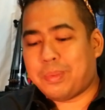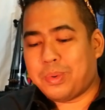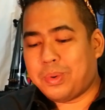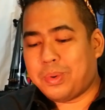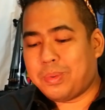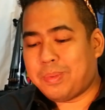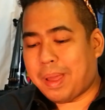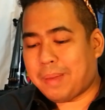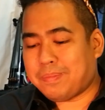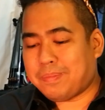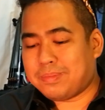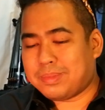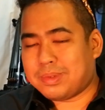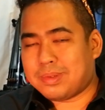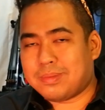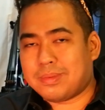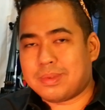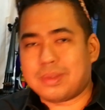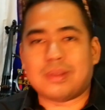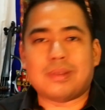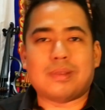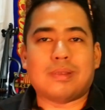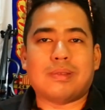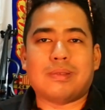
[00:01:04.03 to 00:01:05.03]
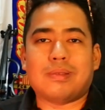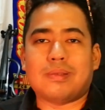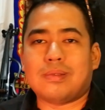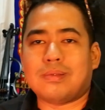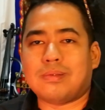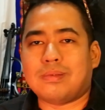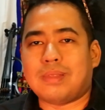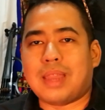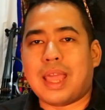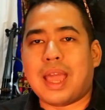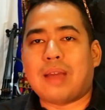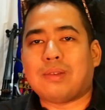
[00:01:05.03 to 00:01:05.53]
พูดแบบ
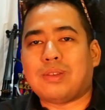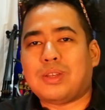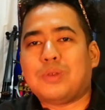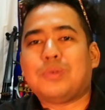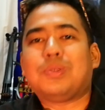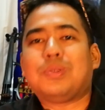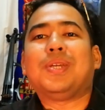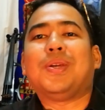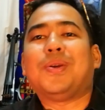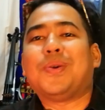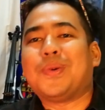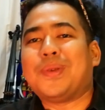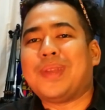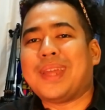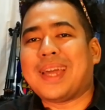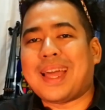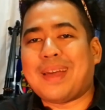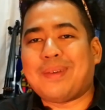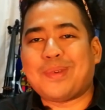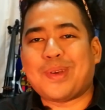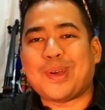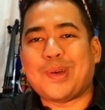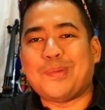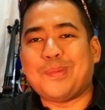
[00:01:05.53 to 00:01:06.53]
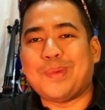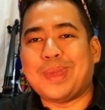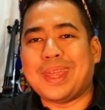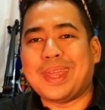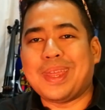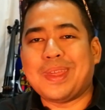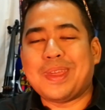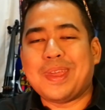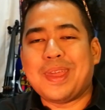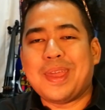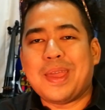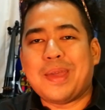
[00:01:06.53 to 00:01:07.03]
แนวชิวๆนะครับ ก็ไม่
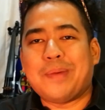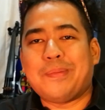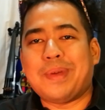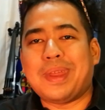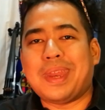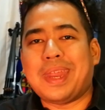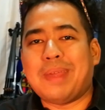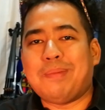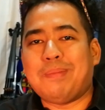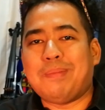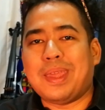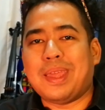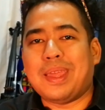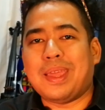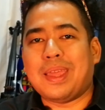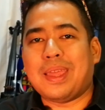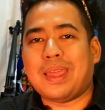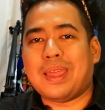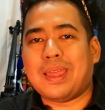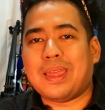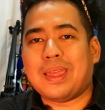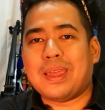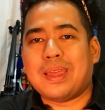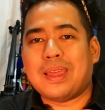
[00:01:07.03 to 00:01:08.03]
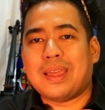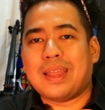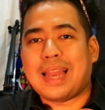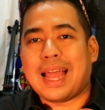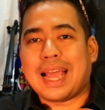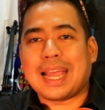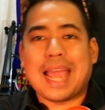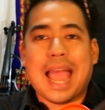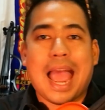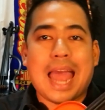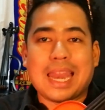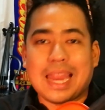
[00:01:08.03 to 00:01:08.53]
ไม่ได้มีหลั
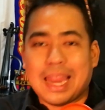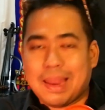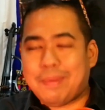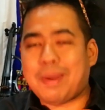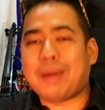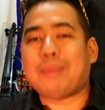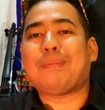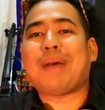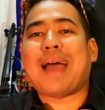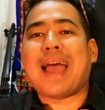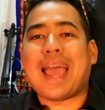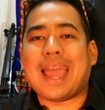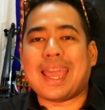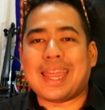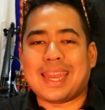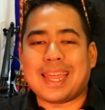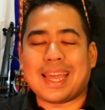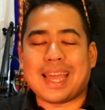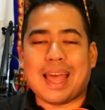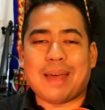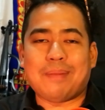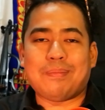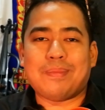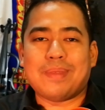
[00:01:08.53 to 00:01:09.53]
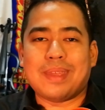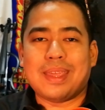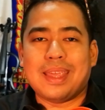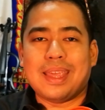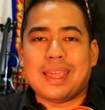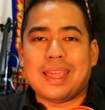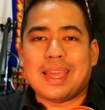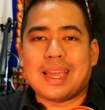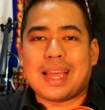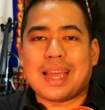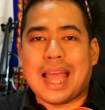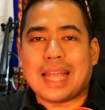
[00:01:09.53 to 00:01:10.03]
กการอะไรมากมายนะครับ
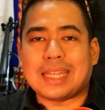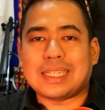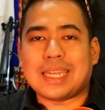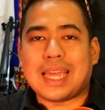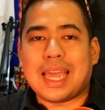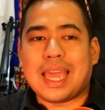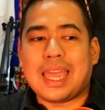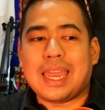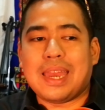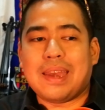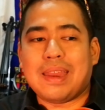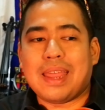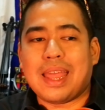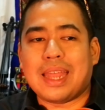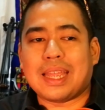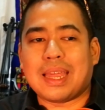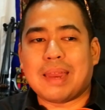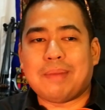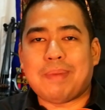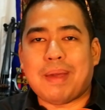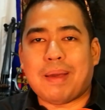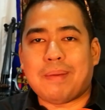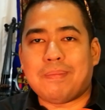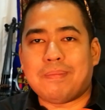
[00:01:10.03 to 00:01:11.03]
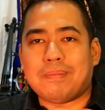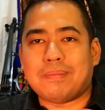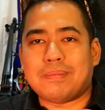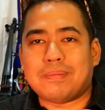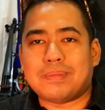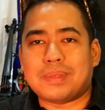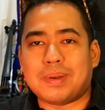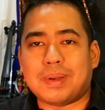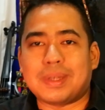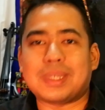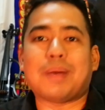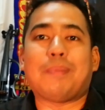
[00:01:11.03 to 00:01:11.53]
กาจะให้เรียนกันแบบ
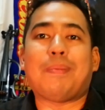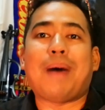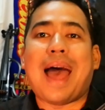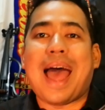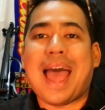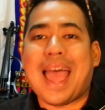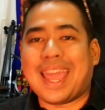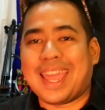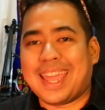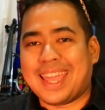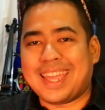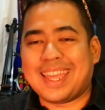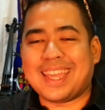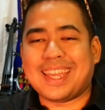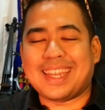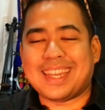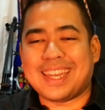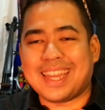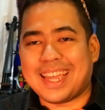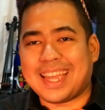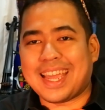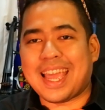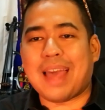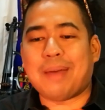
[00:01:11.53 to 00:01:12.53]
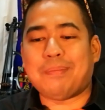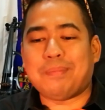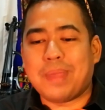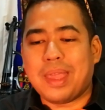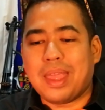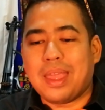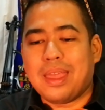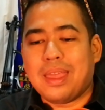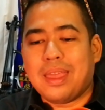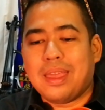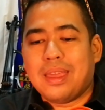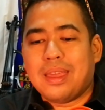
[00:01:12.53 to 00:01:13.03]
สบายๆนะครับ
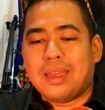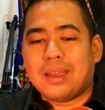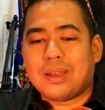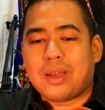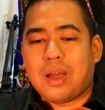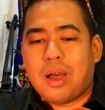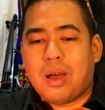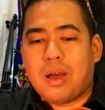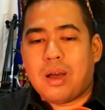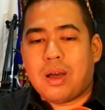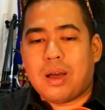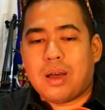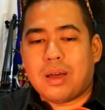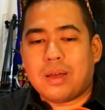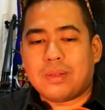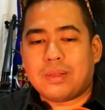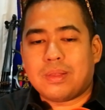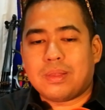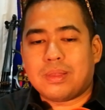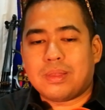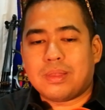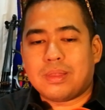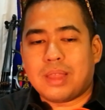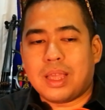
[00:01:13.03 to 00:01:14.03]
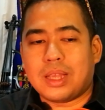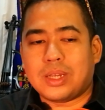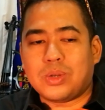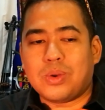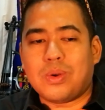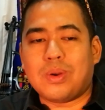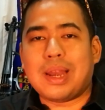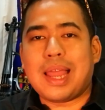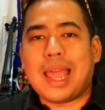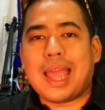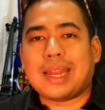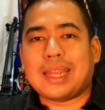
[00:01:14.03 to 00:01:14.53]
ก็ในช่ว
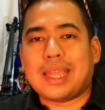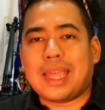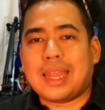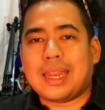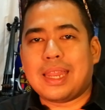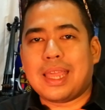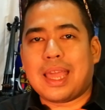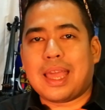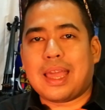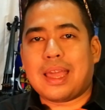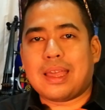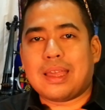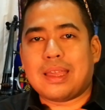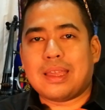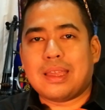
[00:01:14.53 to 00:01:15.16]
งแรกนี้เนี่ย